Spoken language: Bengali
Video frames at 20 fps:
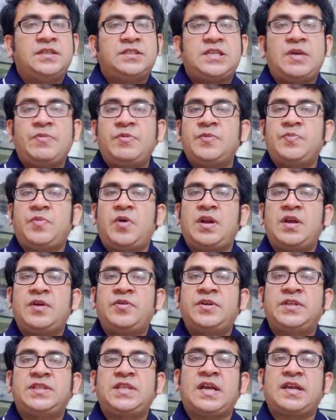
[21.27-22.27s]
যেমন বলা
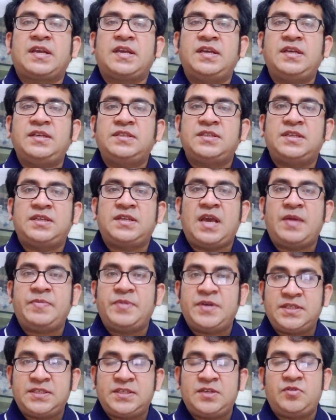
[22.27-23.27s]
হয়ে থাকে যে
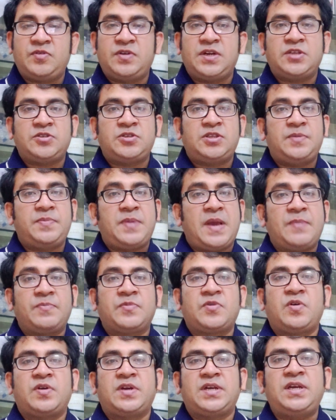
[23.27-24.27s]
ডায়াবেটিসের রোগীরা যদি ব্যায়াম
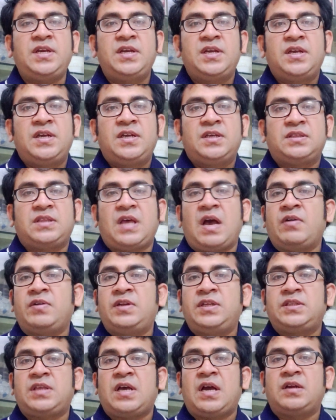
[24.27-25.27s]
করে
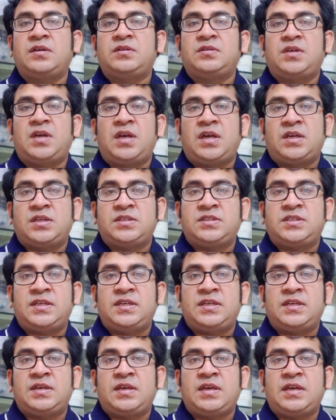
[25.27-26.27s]
তাহলে তার
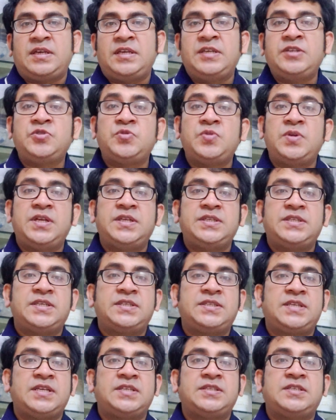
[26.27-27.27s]
যে ইনসুলিন যে
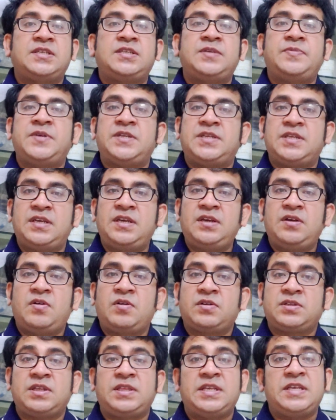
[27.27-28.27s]
সেন্সিটিভিটি
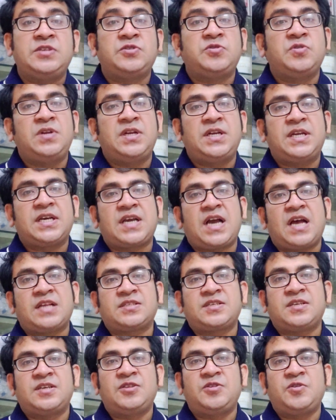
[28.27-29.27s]
অর্থাৎ ইনসুলিনের কাজ
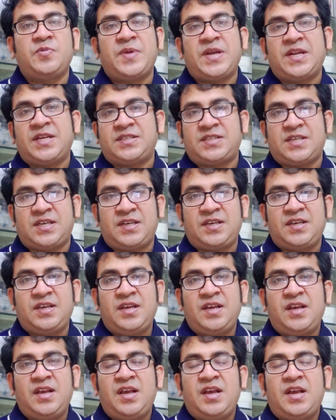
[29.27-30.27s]
কিন্তু বেড়ে যায়
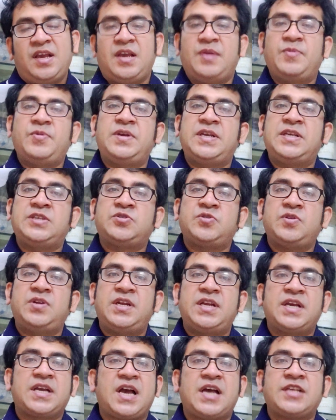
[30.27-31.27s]
এবং
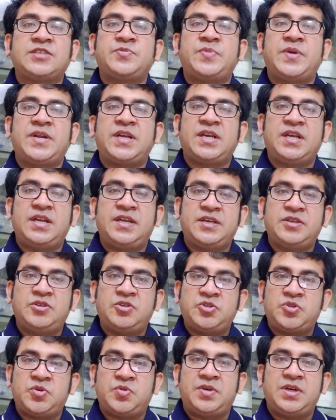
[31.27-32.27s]
ইনসুলিনের কাজ বেড়ে গেলে
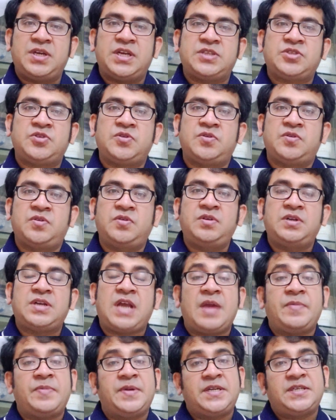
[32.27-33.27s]
কিন্তু শরীরের জন্য
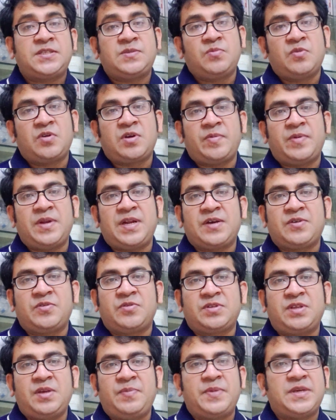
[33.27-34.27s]
ডায়াবেটিস মোকাবেলা
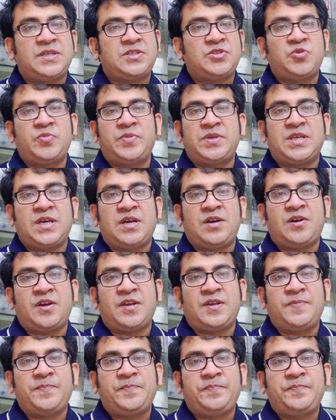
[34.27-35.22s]
করতে বেশ সুবিধা হয়